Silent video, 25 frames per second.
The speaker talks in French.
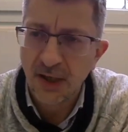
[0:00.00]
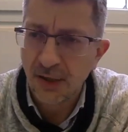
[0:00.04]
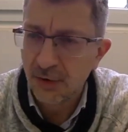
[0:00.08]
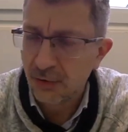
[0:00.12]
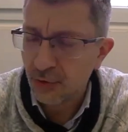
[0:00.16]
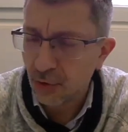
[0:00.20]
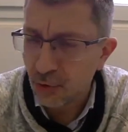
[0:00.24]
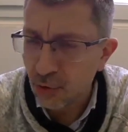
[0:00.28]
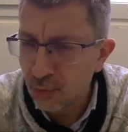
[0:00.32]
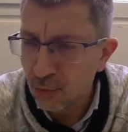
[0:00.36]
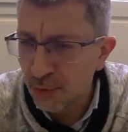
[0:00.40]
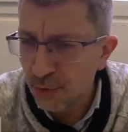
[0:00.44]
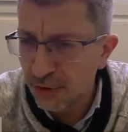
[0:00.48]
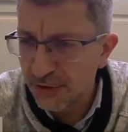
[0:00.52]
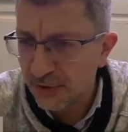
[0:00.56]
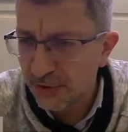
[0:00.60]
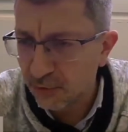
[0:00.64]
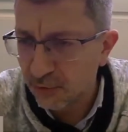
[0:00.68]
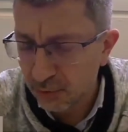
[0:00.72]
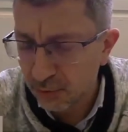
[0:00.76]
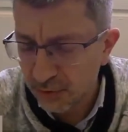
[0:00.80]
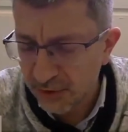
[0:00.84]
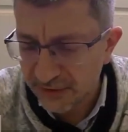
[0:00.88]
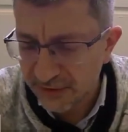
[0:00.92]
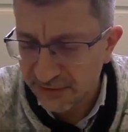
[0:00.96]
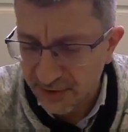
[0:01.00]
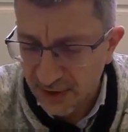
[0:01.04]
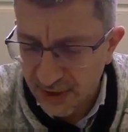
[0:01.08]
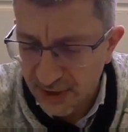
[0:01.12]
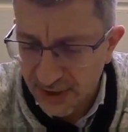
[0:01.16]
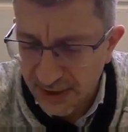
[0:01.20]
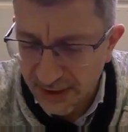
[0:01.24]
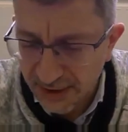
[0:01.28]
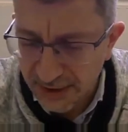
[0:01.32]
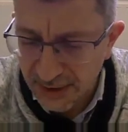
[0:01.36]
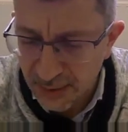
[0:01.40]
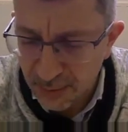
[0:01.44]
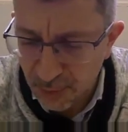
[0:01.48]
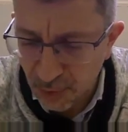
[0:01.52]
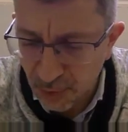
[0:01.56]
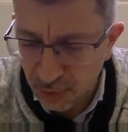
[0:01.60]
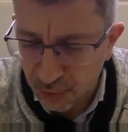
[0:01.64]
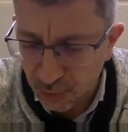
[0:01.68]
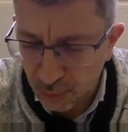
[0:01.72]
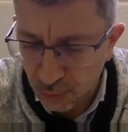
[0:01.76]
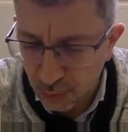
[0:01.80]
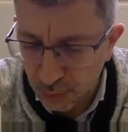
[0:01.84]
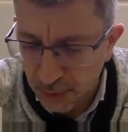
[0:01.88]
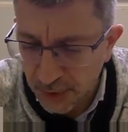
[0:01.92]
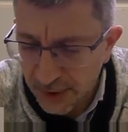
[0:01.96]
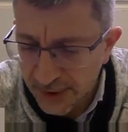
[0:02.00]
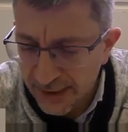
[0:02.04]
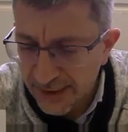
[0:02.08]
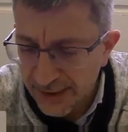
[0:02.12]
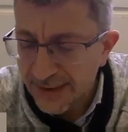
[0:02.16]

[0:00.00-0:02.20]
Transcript: dans l'augmentation des salaires et des pensions.